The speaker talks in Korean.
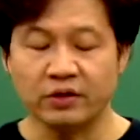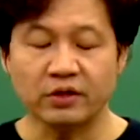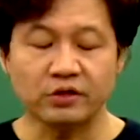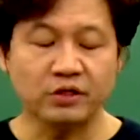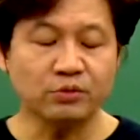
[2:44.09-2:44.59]

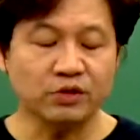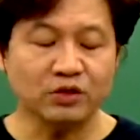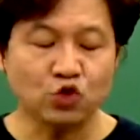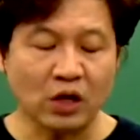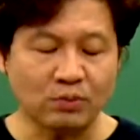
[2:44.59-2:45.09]
이것을
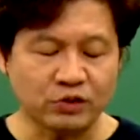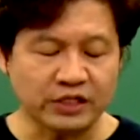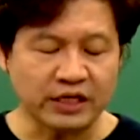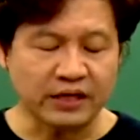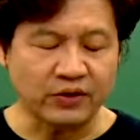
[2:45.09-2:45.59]
묻는 종합
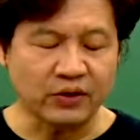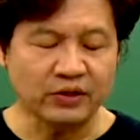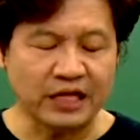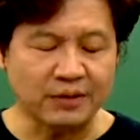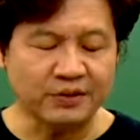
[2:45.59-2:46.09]
문제가요.
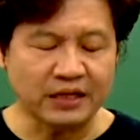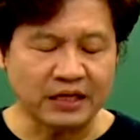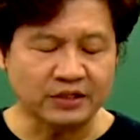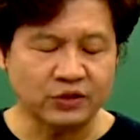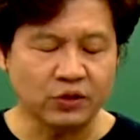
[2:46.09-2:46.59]
4번
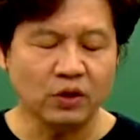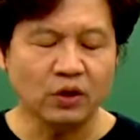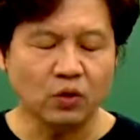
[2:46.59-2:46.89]
나왔죠.